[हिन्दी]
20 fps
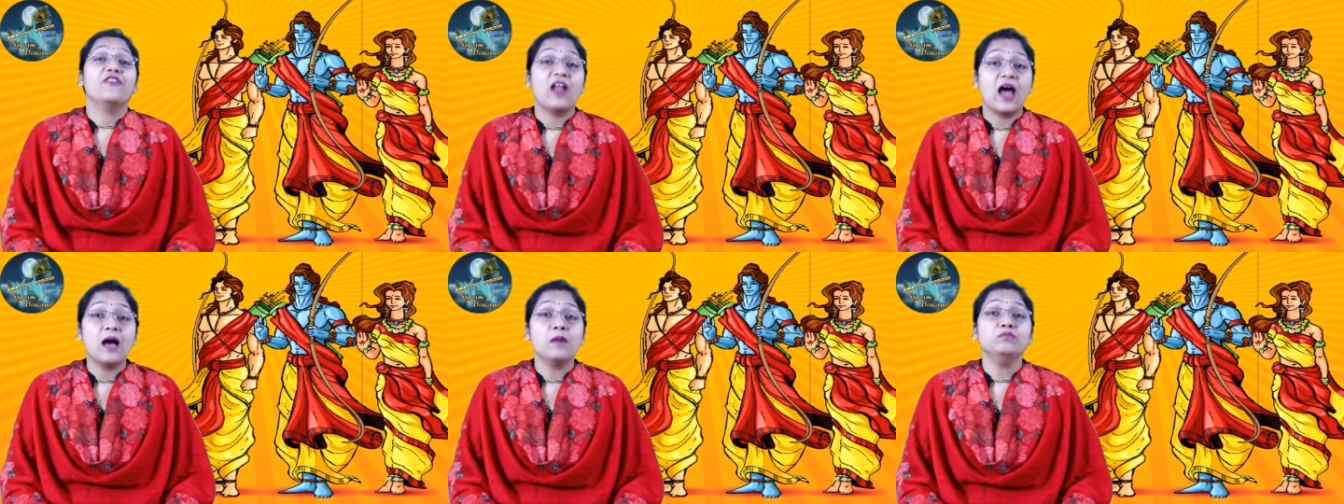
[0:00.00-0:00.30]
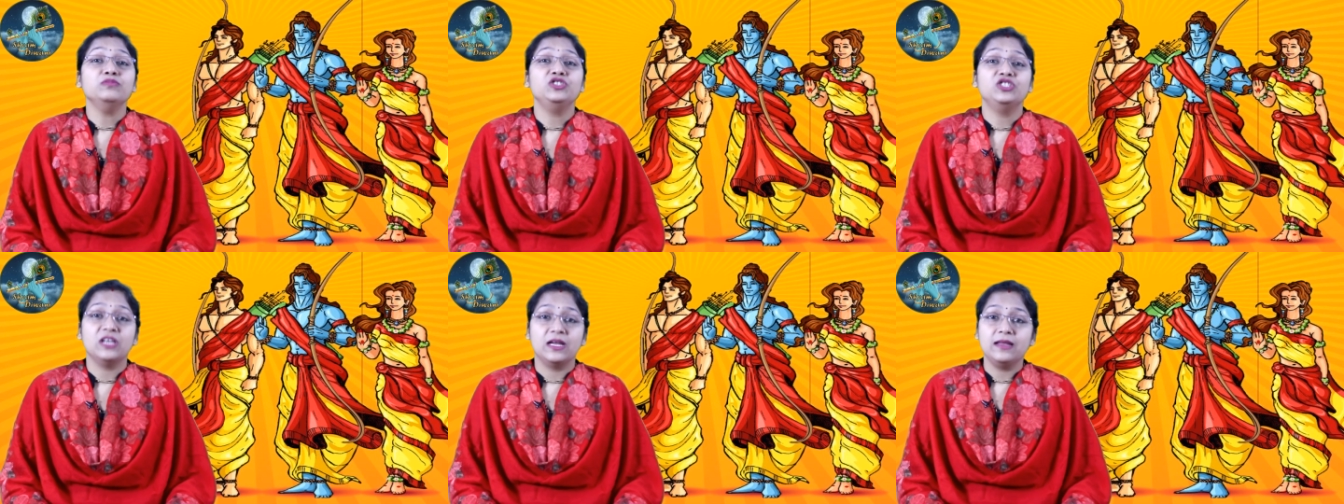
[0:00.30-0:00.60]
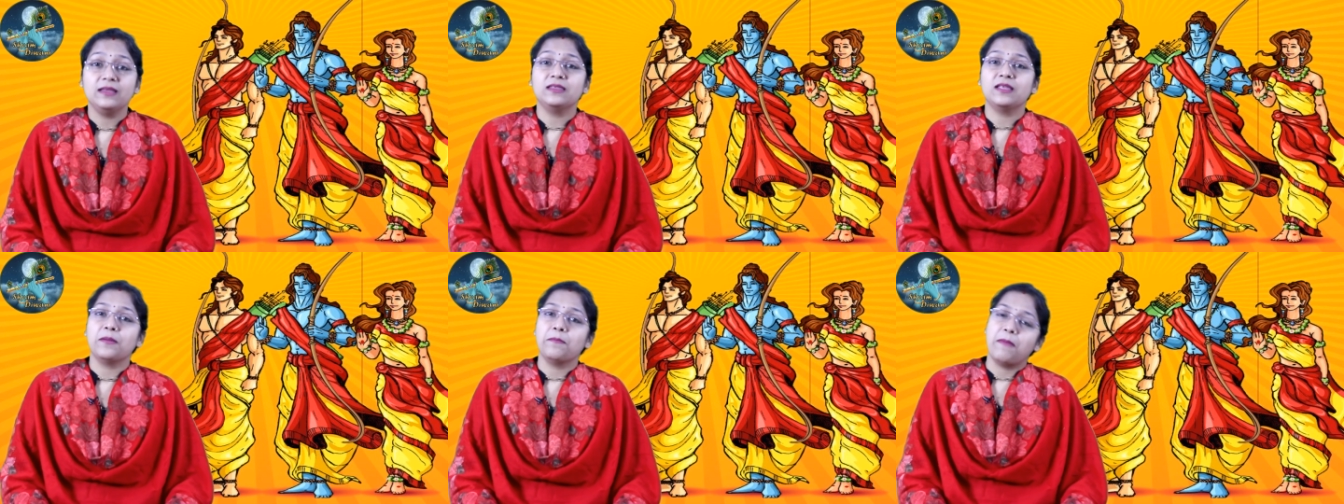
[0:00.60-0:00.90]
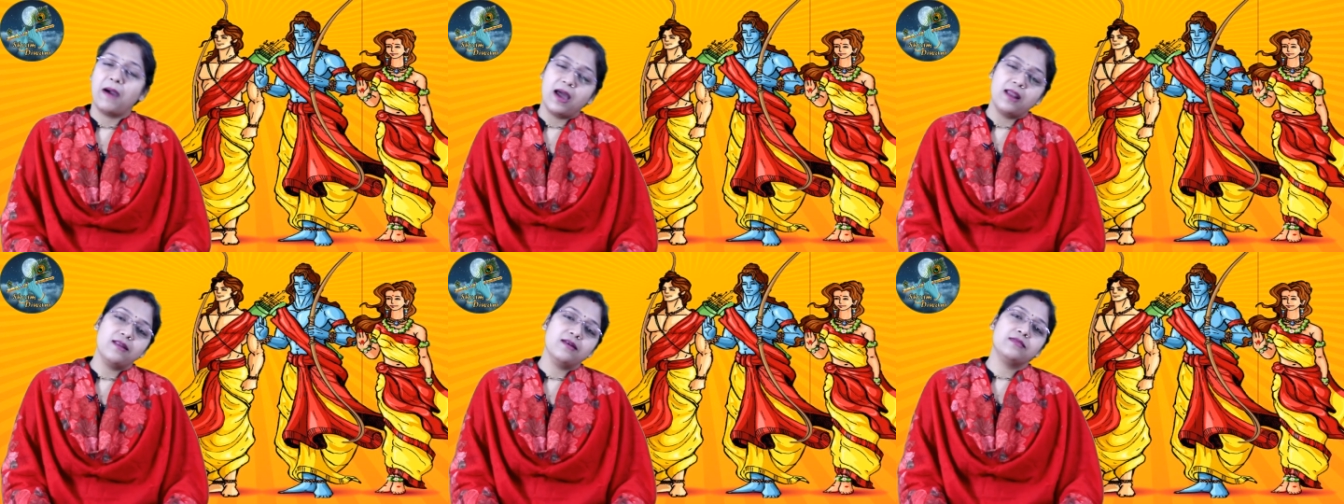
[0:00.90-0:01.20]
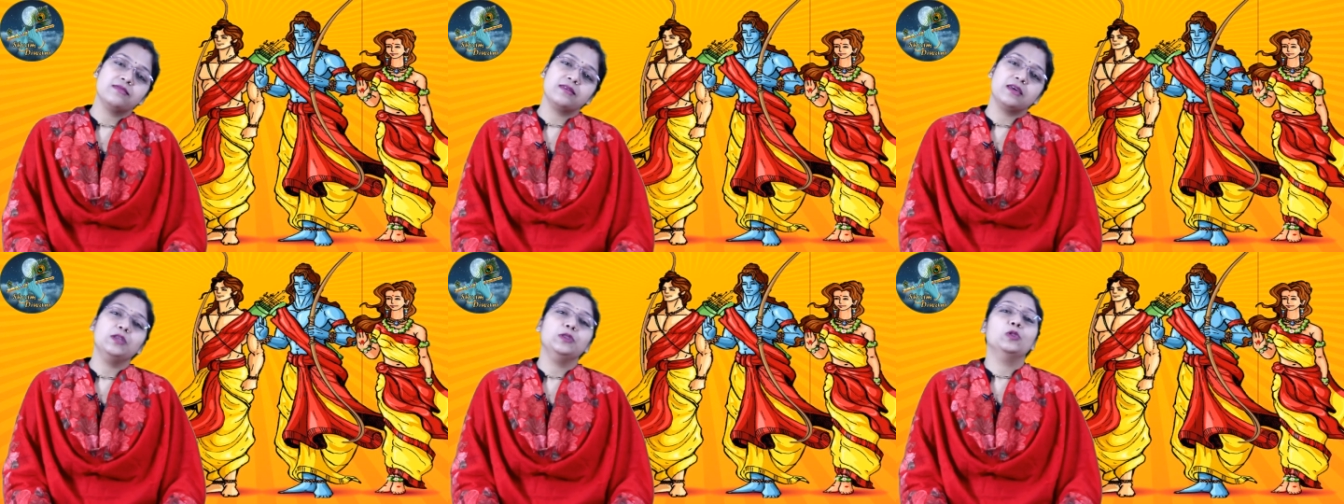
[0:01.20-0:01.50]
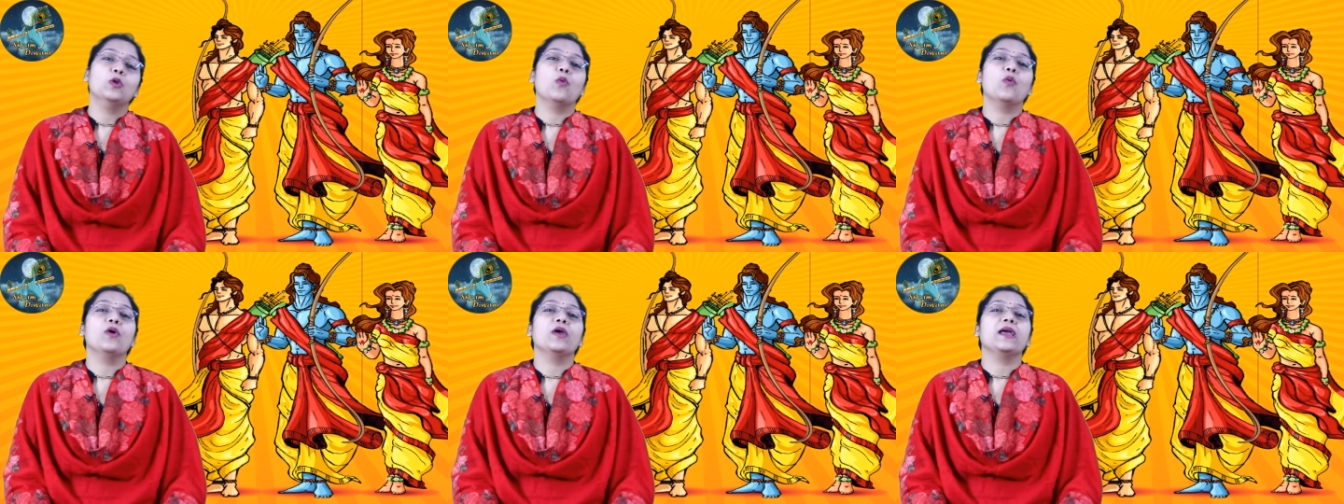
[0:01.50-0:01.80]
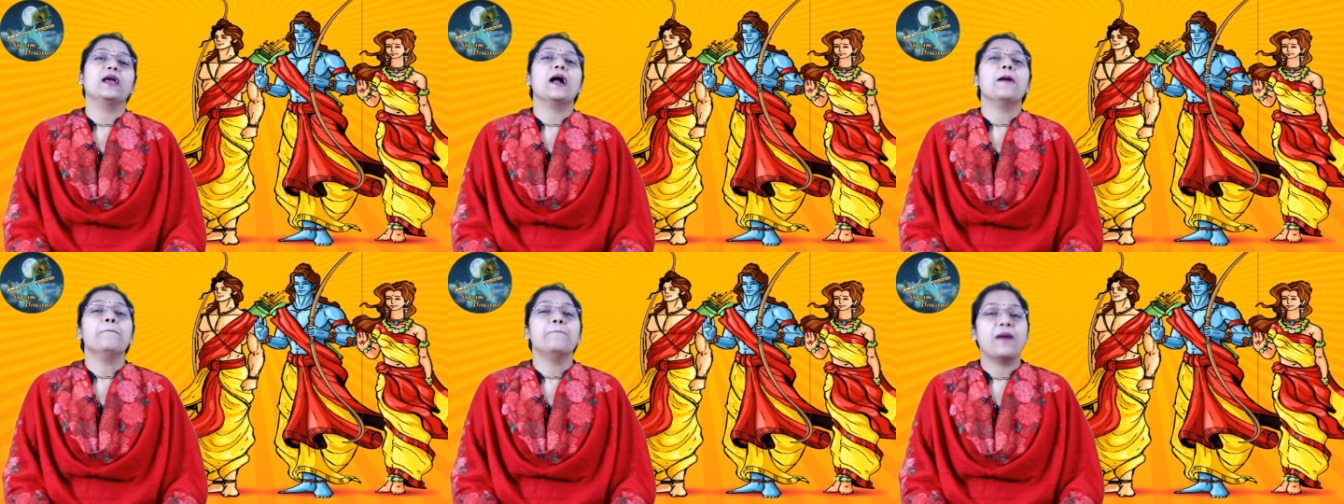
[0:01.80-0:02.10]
रामचरित्र मानस के दोहे का